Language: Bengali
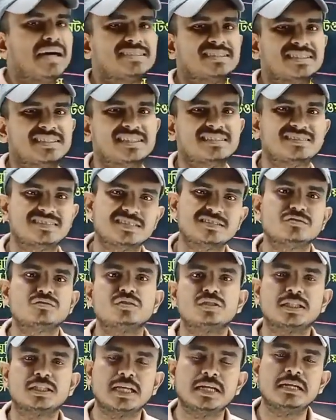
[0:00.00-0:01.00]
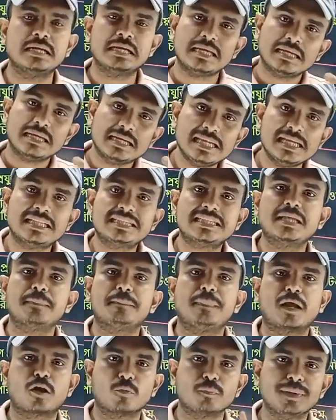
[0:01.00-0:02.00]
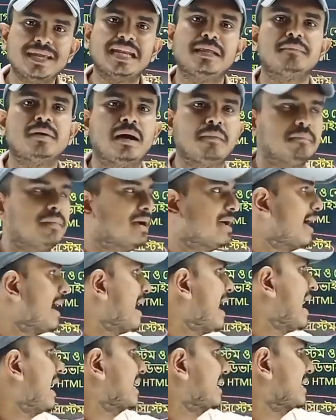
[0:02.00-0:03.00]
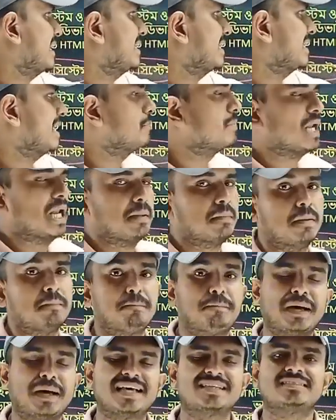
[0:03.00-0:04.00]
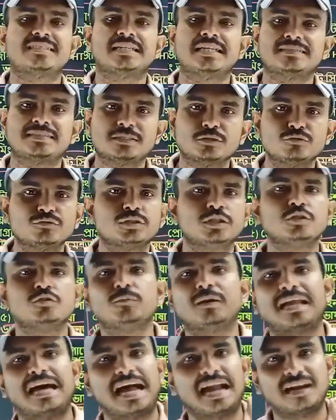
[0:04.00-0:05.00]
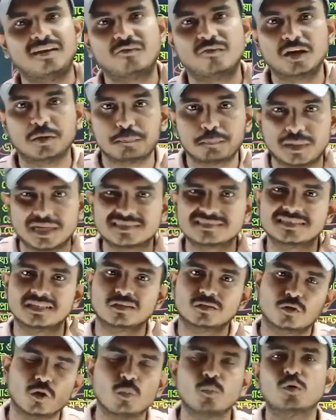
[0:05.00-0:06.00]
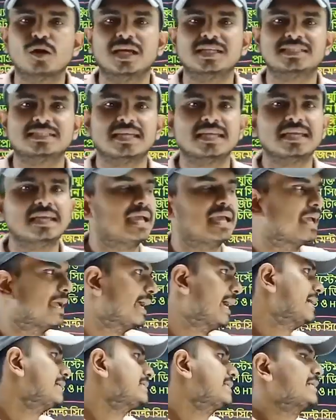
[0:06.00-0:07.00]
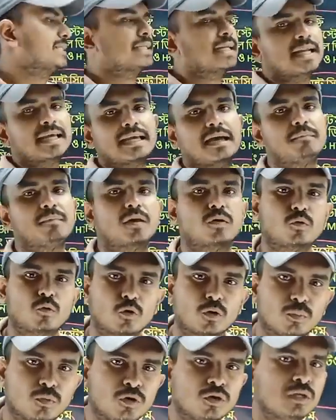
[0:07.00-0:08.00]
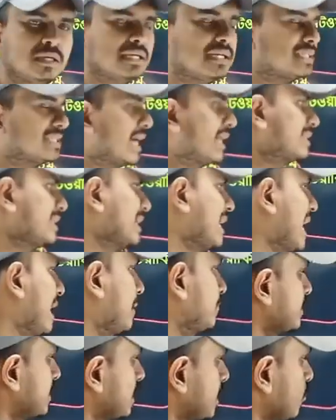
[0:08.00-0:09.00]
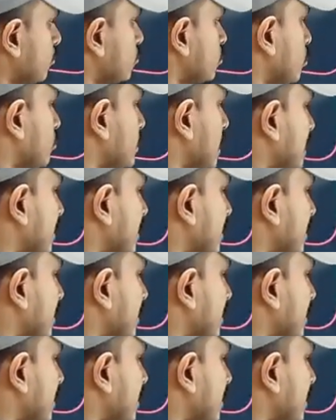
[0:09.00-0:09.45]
পাঁচটা সৃজনশীল লিখতে পারো মিনিমাম আটটা থেকে মিনিমাম পাঁচটা সৃজনশীল তোমার হান্ড্রেড পার্সেন্ট কমন আসে এই চেষ্টাটাই আমরা করব সাথে এমসিকিউতেও